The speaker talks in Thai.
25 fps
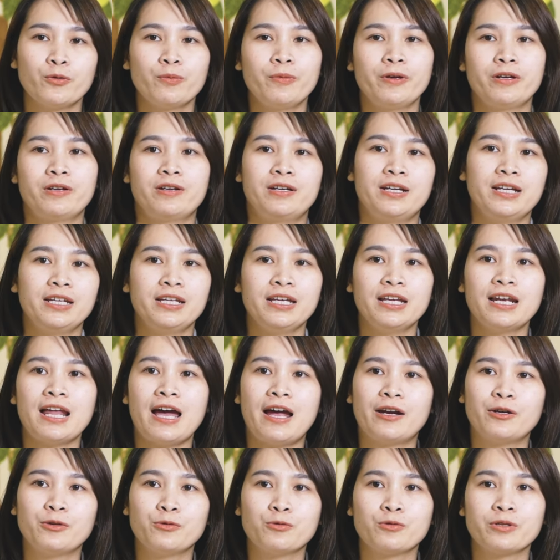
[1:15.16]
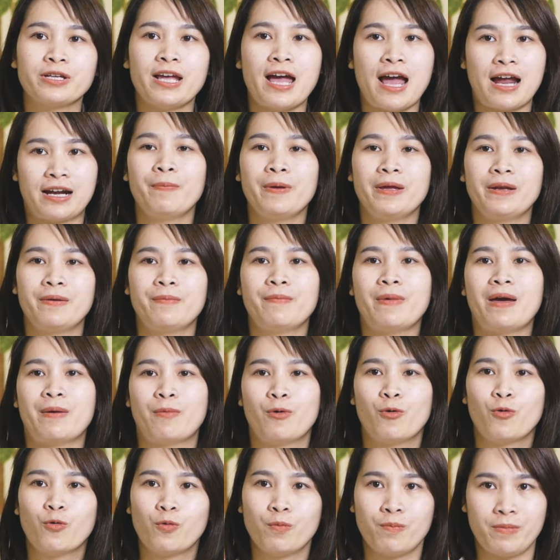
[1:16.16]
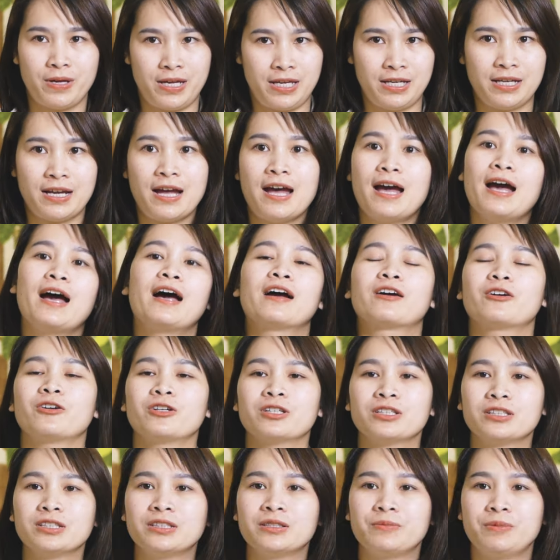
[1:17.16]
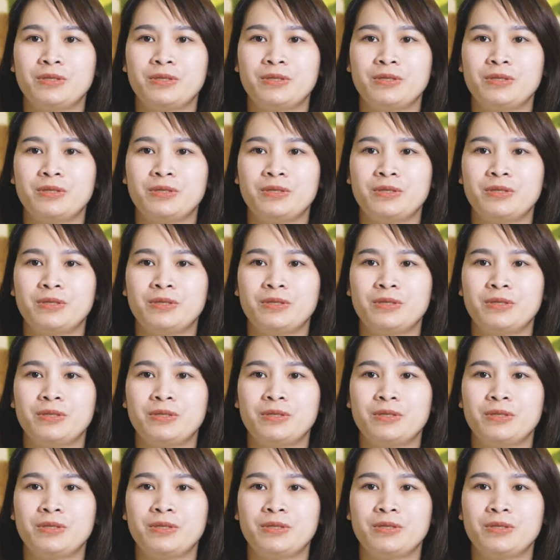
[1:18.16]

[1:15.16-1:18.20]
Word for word: นูเบเกอรี่ที่ร้านทุกอย่างเป็นแบบโฮมเมดค่ะ ก็คือ